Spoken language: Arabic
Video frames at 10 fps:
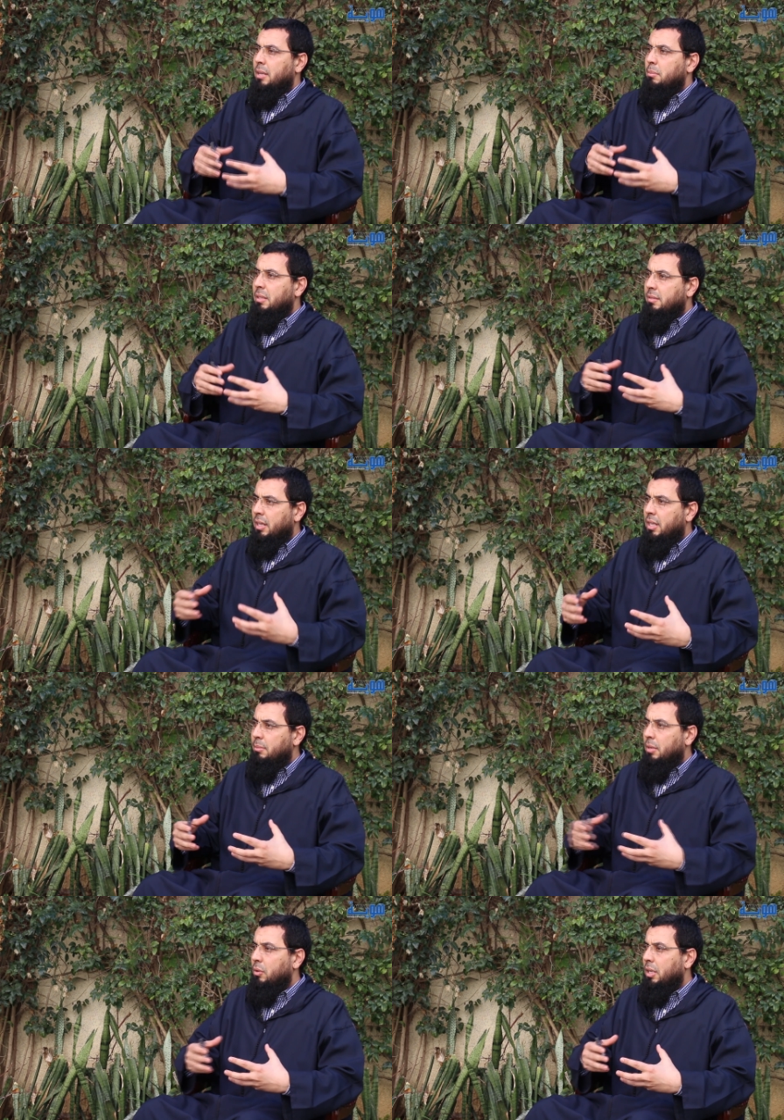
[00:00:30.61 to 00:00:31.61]

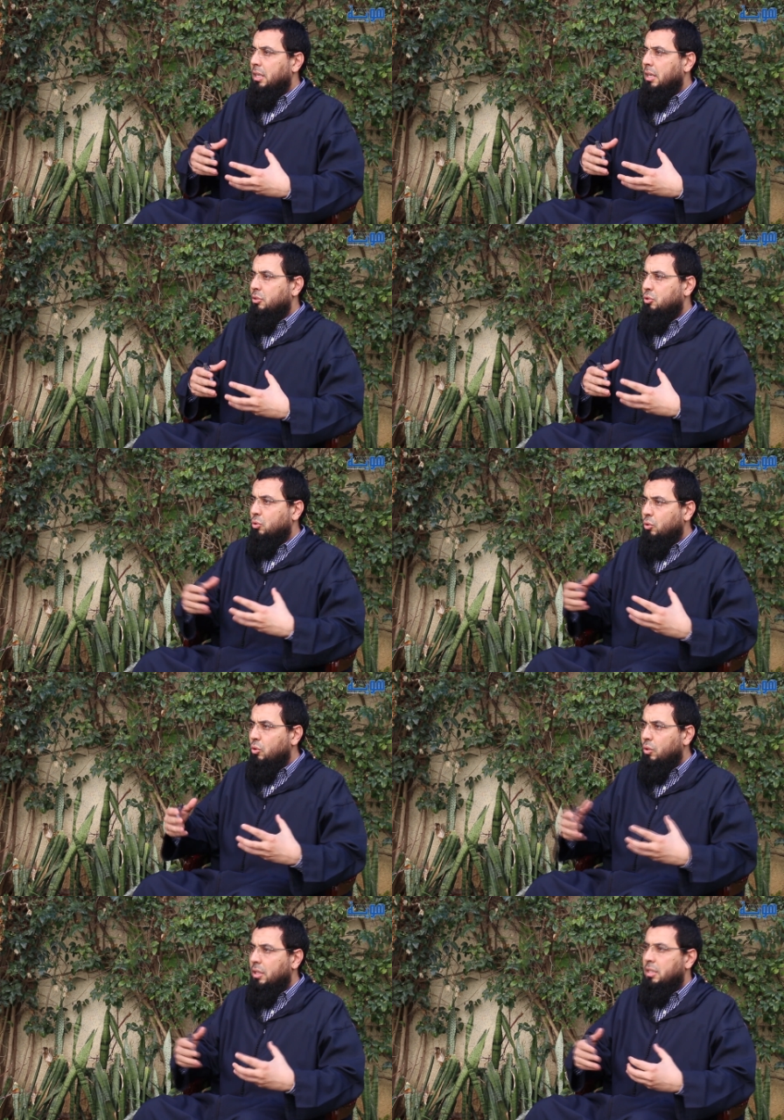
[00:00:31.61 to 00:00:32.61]
مسالم أو على
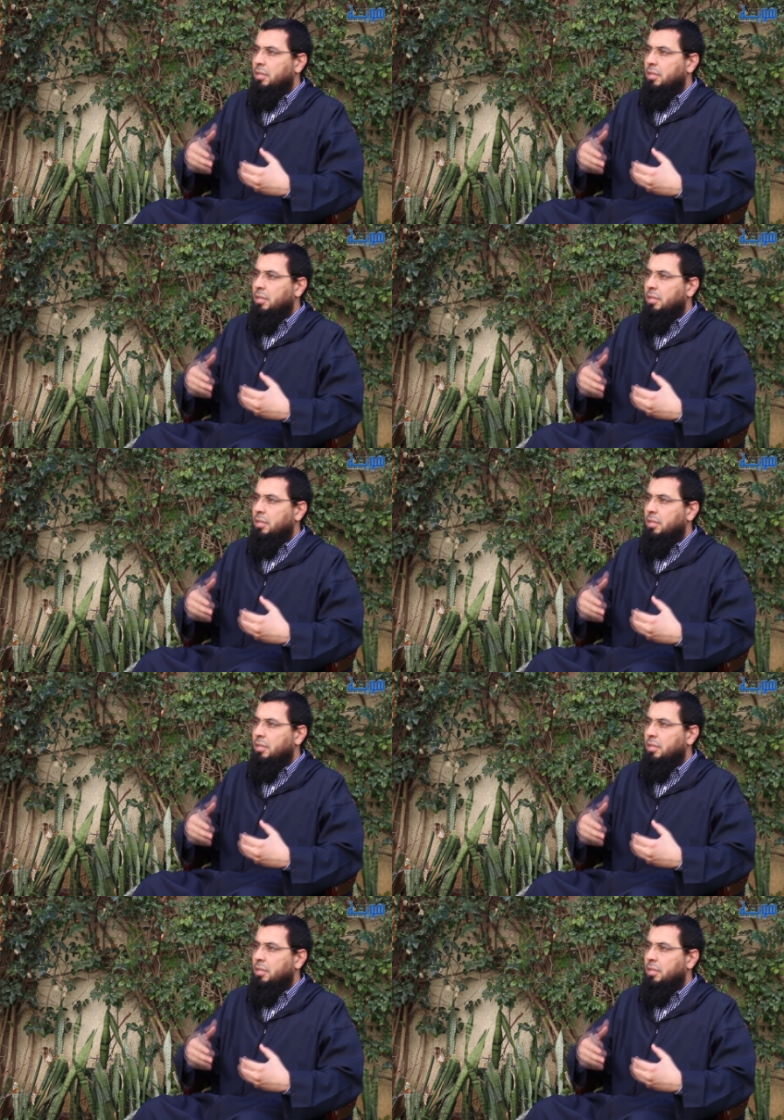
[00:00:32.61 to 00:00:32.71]
شقوق